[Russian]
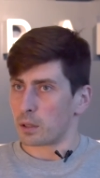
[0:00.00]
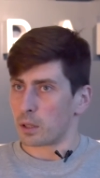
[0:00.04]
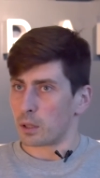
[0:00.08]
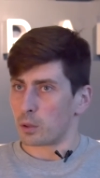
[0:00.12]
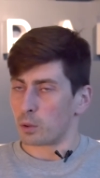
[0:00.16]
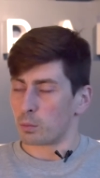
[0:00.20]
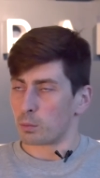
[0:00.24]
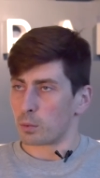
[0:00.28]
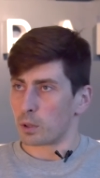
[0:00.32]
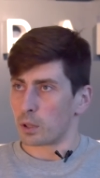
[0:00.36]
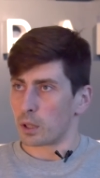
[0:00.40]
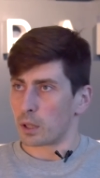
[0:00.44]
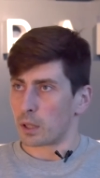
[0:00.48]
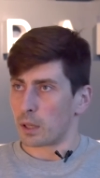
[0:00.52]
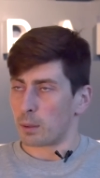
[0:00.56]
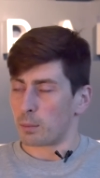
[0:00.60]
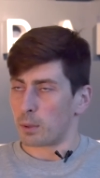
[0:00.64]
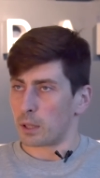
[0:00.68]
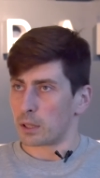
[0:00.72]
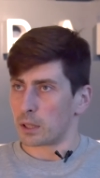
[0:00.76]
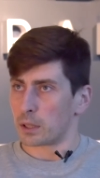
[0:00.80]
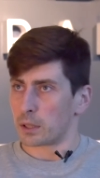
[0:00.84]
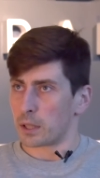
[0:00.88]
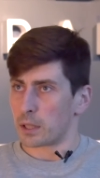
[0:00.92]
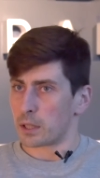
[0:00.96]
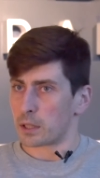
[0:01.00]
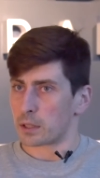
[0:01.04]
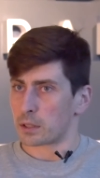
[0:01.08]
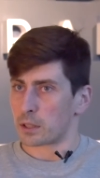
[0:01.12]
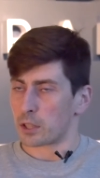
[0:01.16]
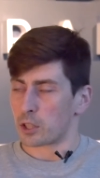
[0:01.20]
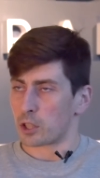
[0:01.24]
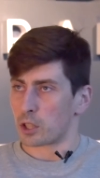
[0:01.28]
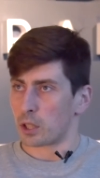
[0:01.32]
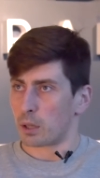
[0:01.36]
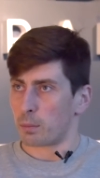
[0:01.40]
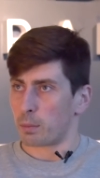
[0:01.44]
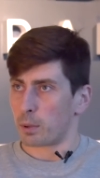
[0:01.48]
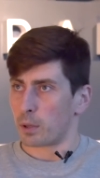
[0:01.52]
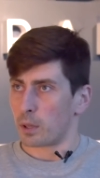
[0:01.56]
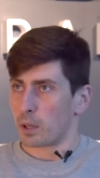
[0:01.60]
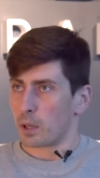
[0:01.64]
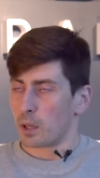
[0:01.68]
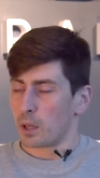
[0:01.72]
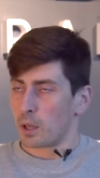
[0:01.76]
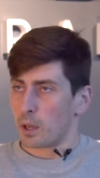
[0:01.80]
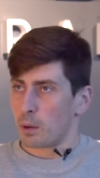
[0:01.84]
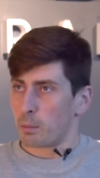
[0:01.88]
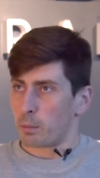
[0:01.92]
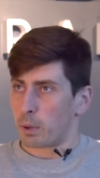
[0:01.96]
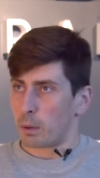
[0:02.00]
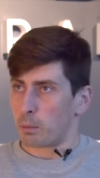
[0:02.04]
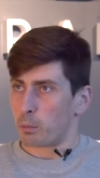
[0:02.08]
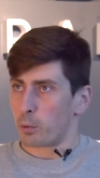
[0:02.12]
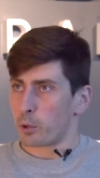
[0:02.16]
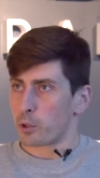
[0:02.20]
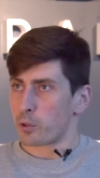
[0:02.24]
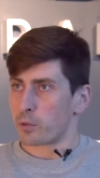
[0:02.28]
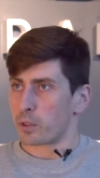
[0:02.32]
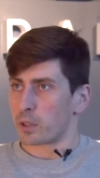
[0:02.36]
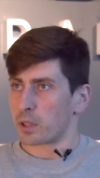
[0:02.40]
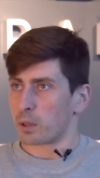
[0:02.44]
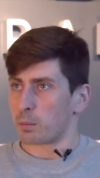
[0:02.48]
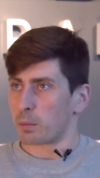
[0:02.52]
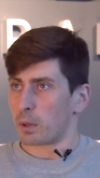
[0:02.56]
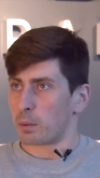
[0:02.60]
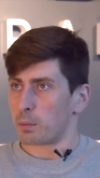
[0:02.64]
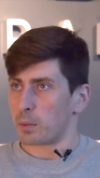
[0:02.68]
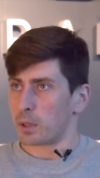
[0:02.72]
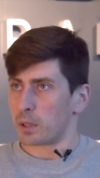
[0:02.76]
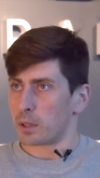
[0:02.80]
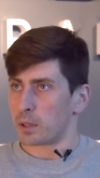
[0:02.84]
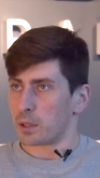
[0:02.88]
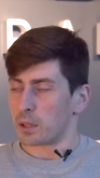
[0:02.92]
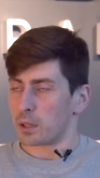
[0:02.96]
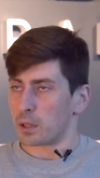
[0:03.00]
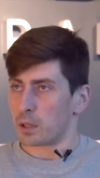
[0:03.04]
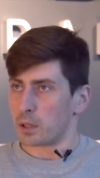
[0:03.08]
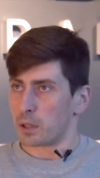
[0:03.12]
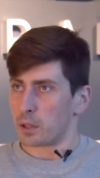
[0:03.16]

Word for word: я думаю, и команда, и тренерский штаб помочь в этом моменте.